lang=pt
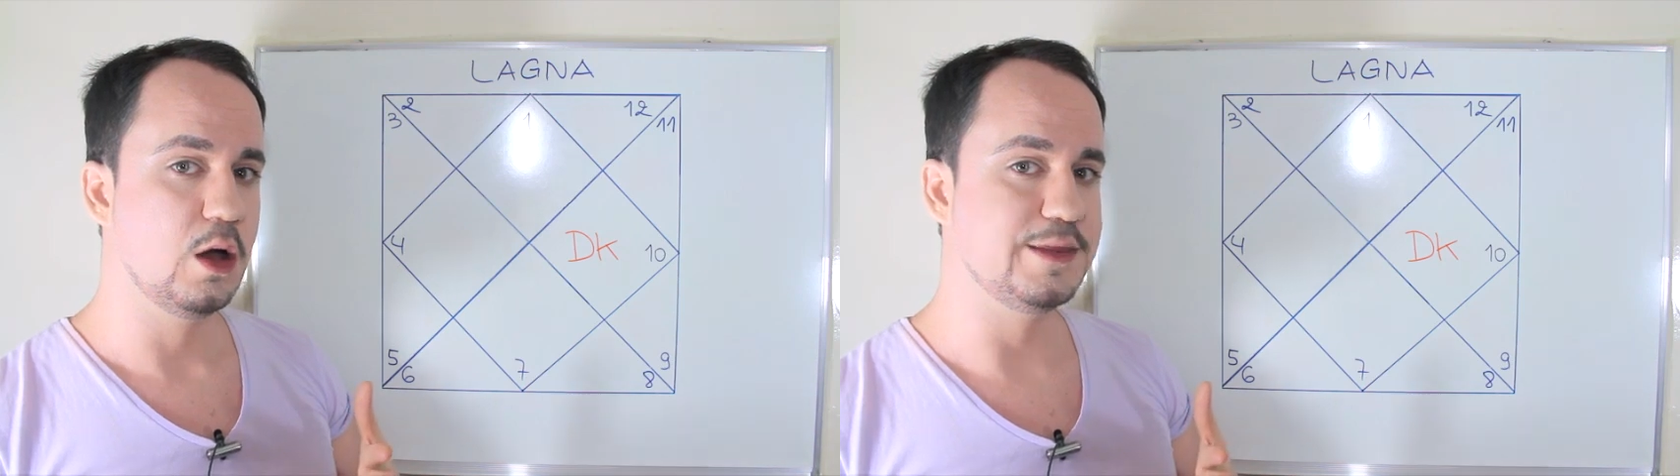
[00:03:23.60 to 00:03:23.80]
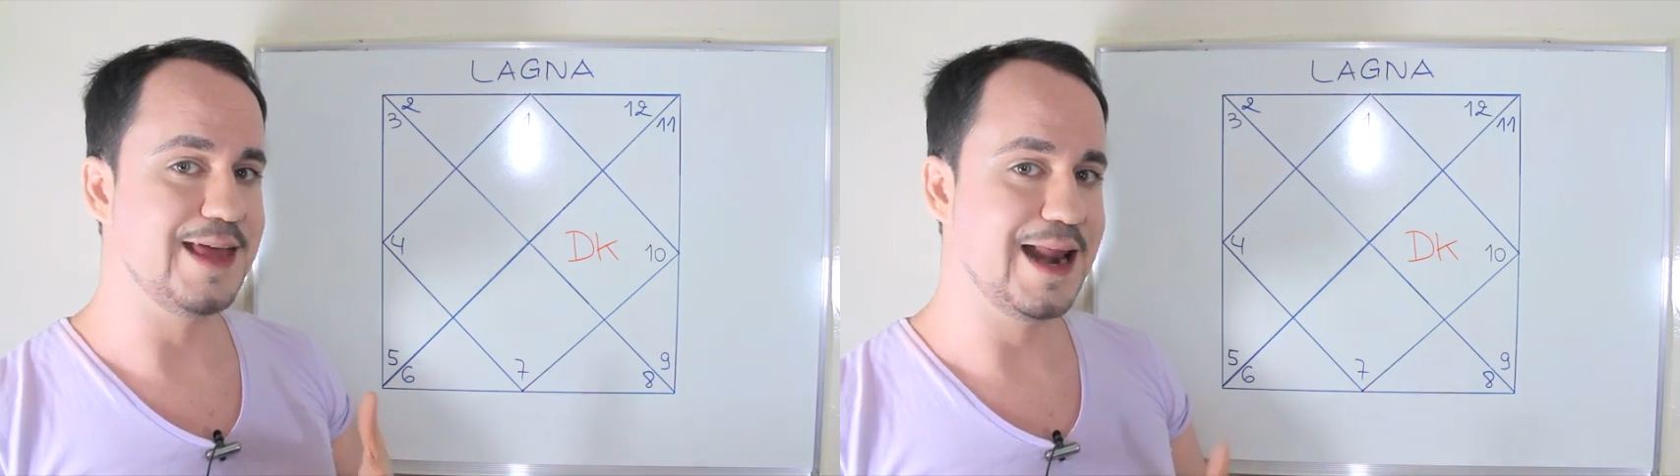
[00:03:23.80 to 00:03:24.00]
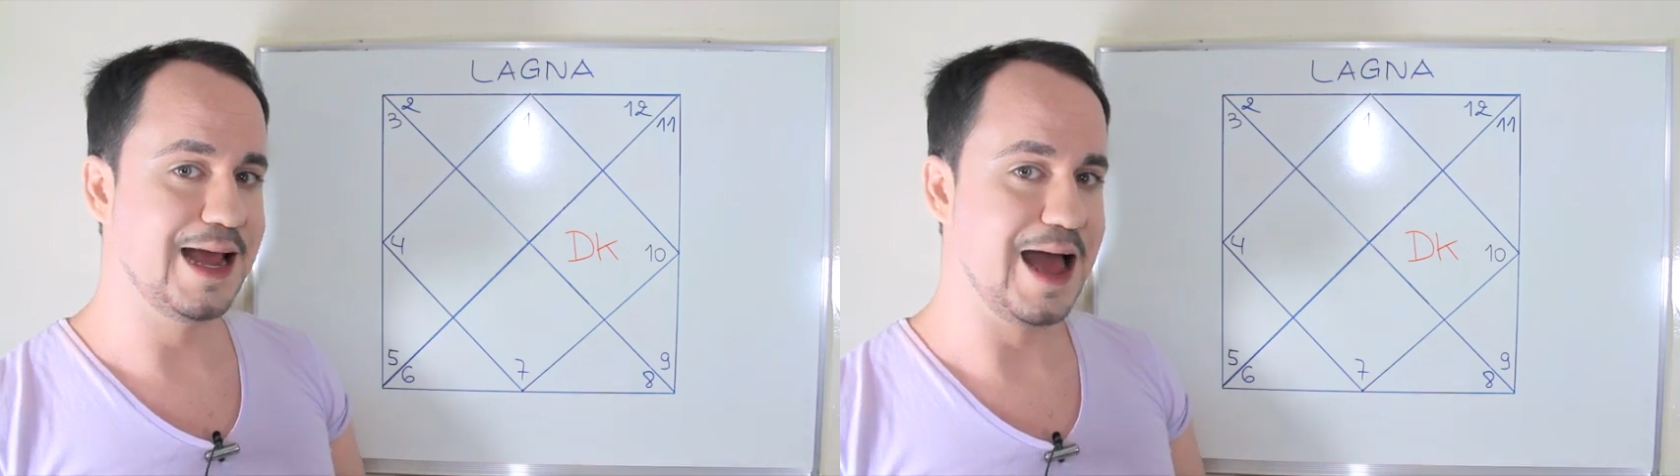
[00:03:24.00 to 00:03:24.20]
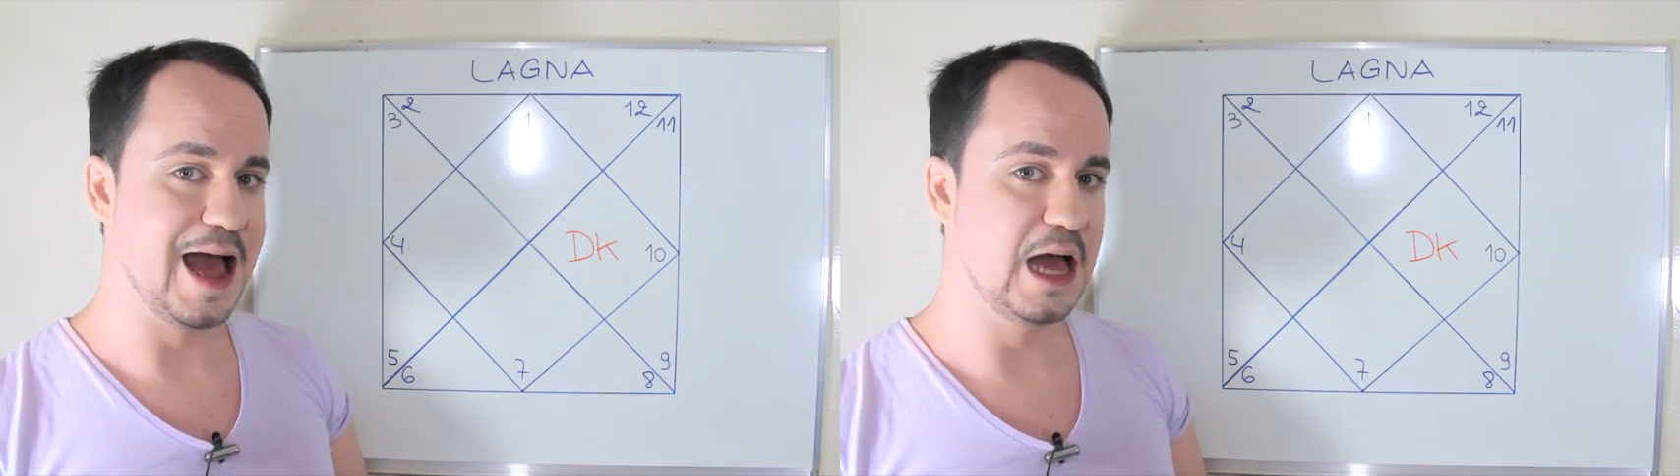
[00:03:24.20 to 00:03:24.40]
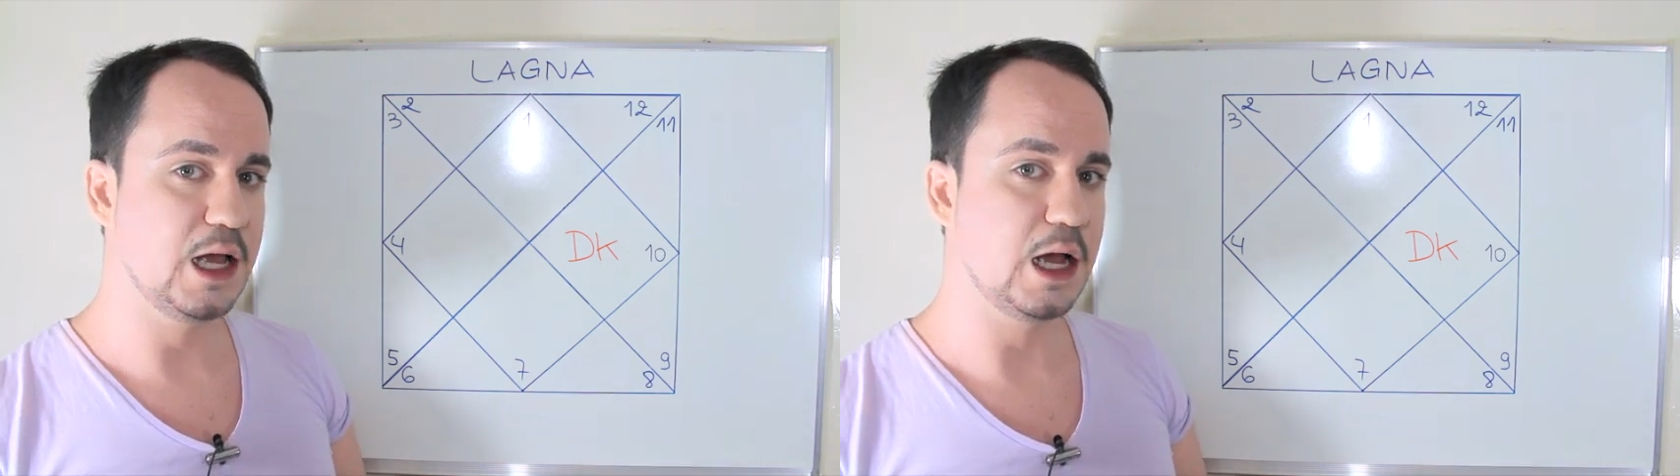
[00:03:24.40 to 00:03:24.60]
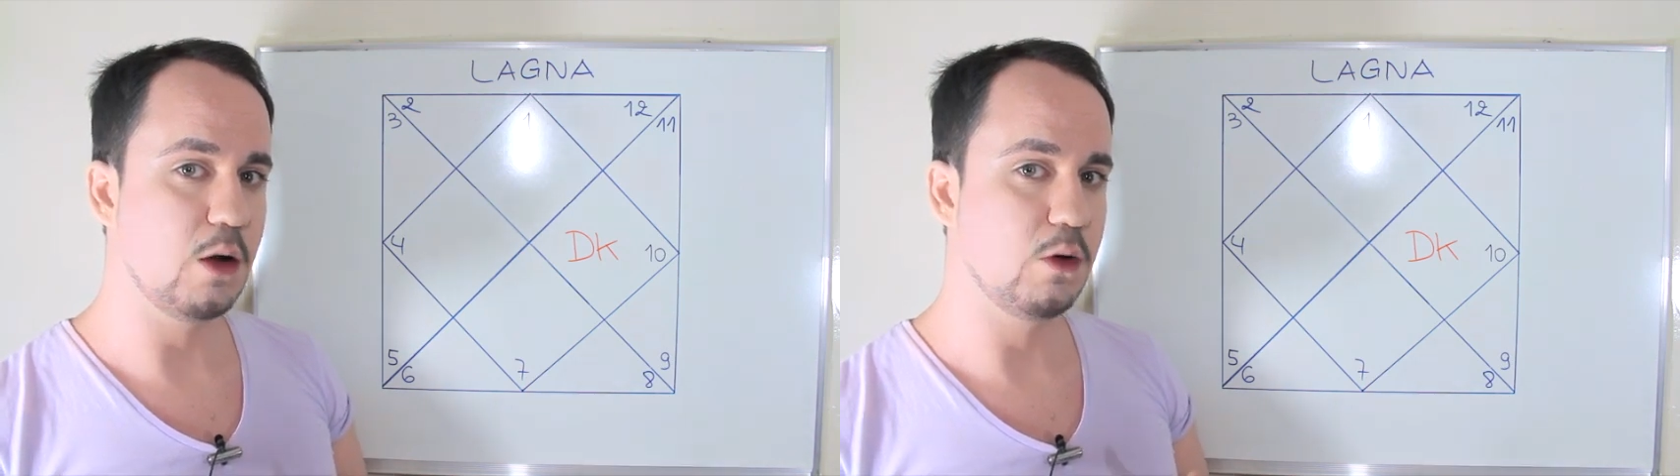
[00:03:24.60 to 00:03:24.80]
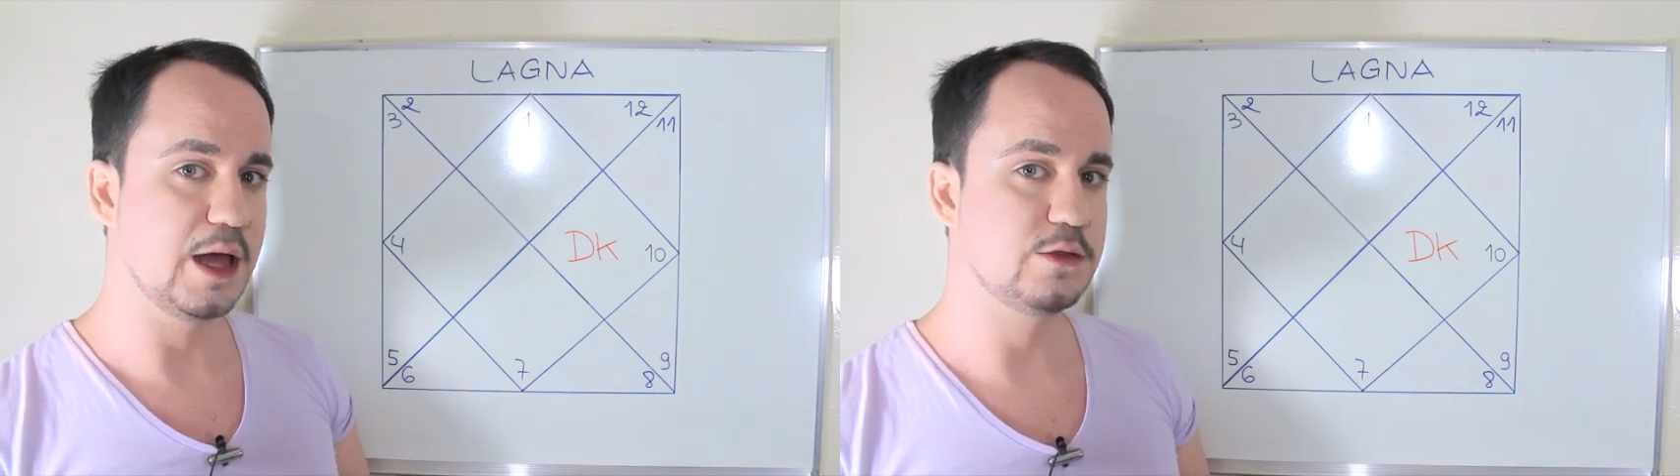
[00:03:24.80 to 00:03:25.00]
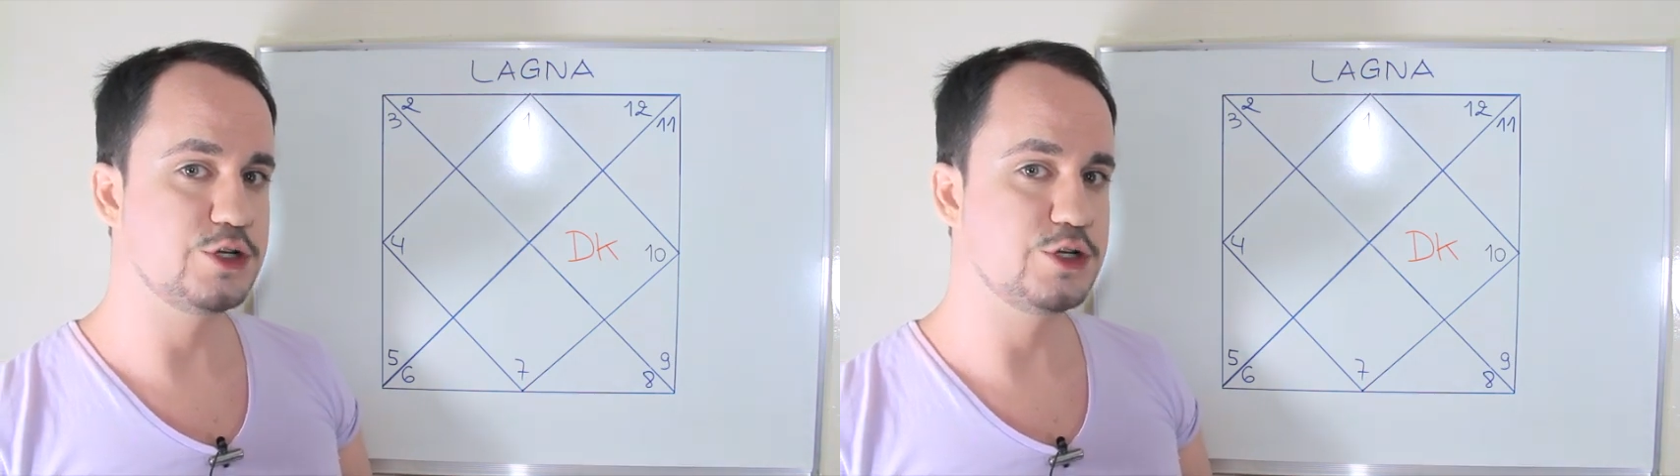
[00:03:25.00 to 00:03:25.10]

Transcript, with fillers: Dharakarka, calculado